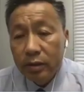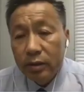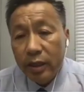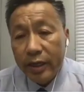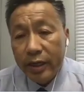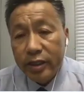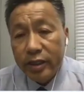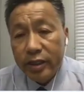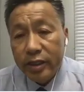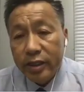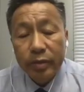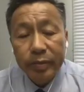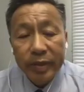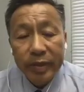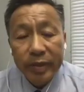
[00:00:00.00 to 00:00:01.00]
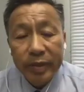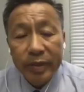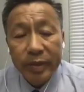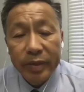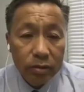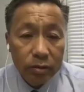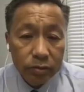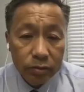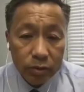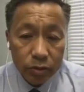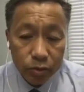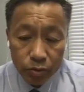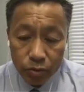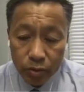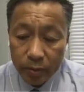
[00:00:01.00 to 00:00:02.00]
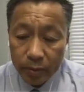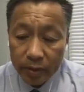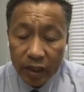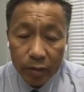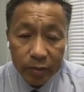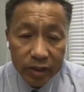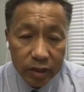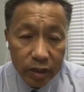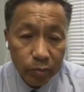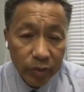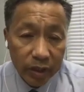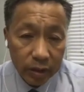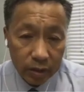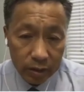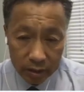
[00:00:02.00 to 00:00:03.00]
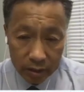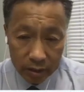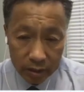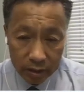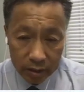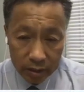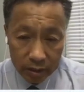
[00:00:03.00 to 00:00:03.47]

ICU 里面去，能够确保他们的生命和这个